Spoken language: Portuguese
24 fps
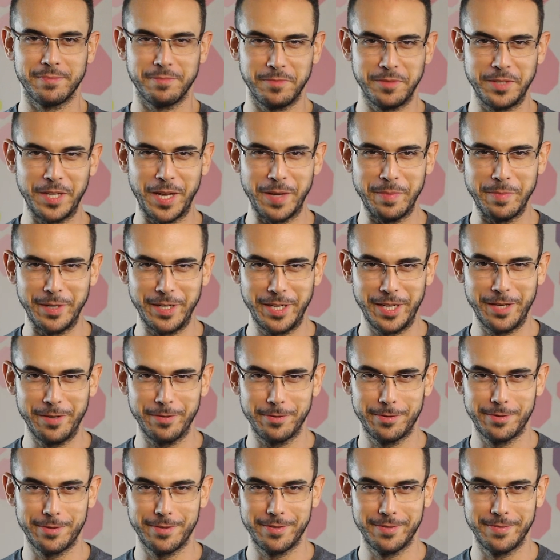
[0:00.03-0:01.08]
E aí,
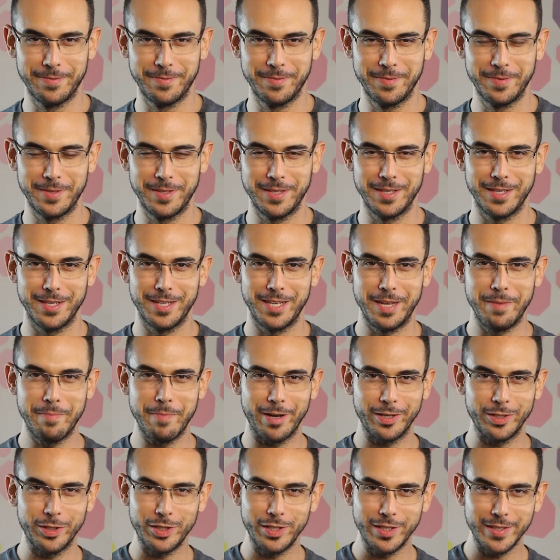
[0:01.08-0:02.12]
maninhos?
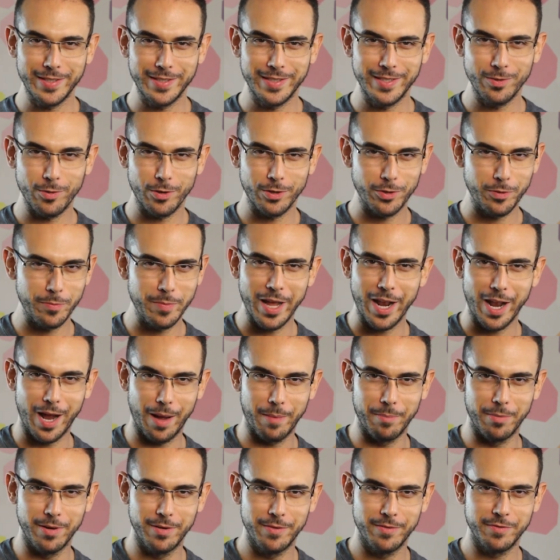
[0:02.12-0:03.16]
Imagina se nosso
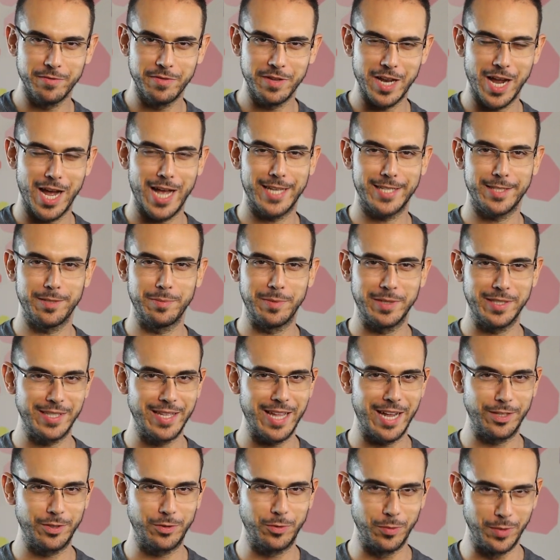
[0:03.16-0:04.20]
Uberaba virasse uma
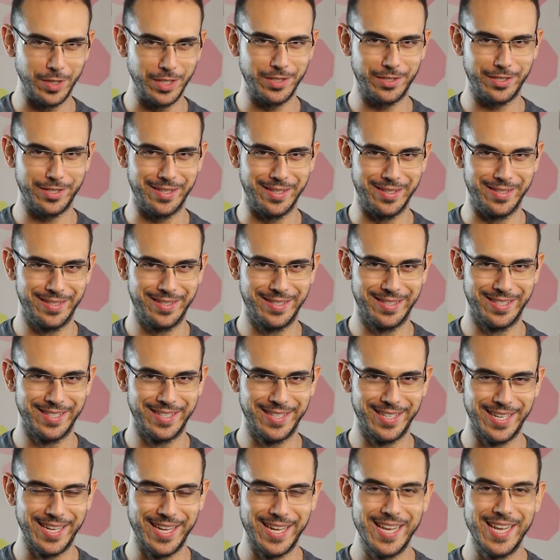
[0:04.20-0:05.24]
cidade turística.
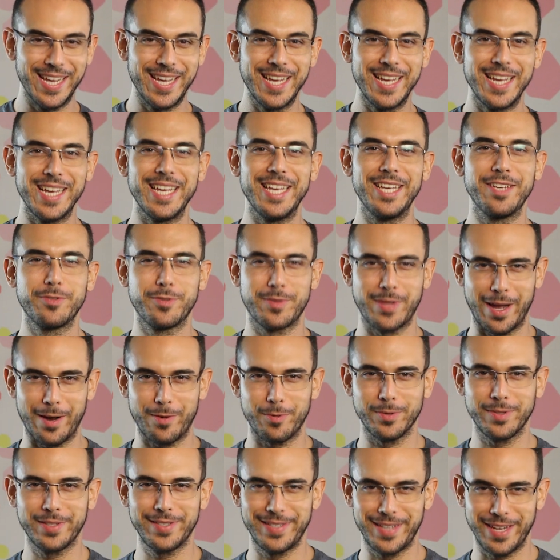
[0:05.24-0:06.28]
Isso está
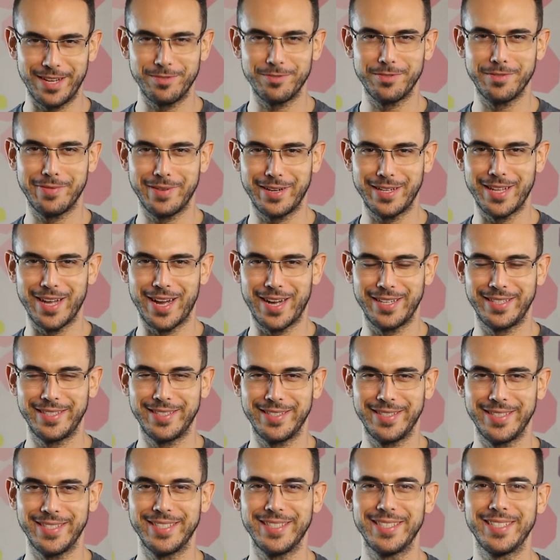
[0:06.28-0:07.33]
acontecendo de
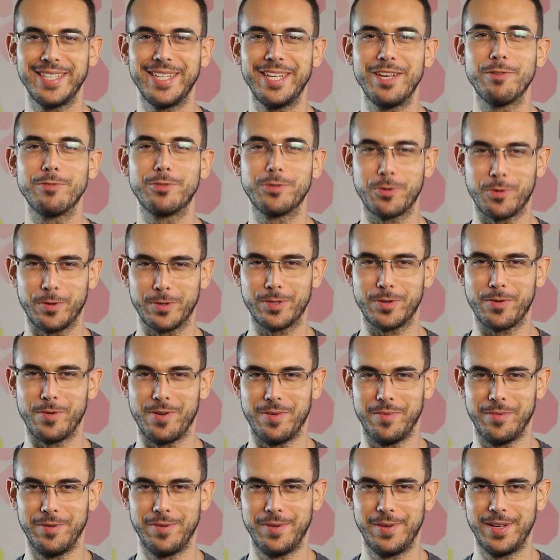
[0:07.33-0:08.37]
verdade e eu te conto
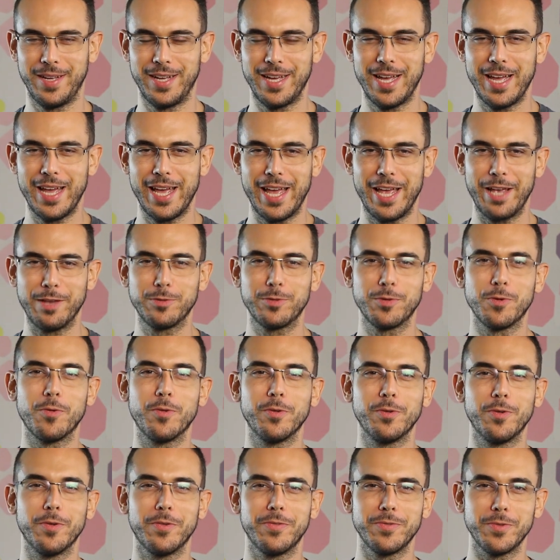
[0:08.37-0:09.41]
como. Eu sou
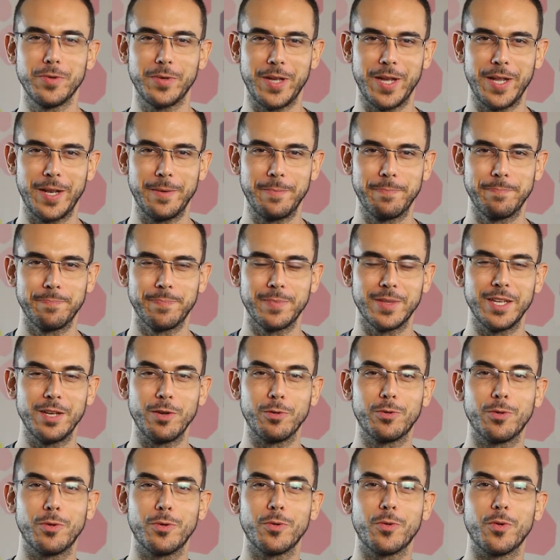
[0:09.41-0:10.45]
Rodolfo Nogueira e eu
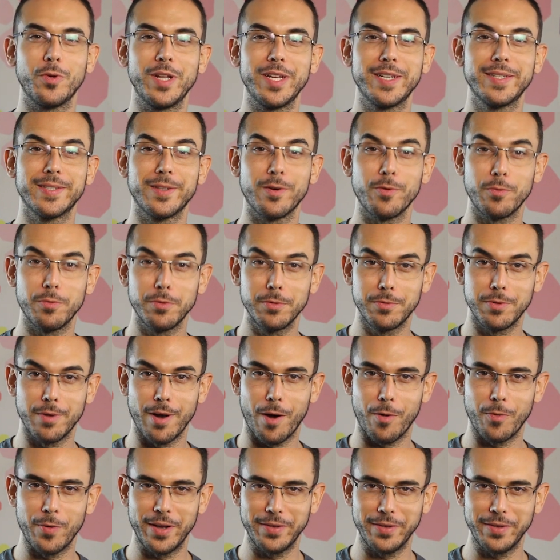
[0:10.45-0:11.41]
estou no Conexão Cultural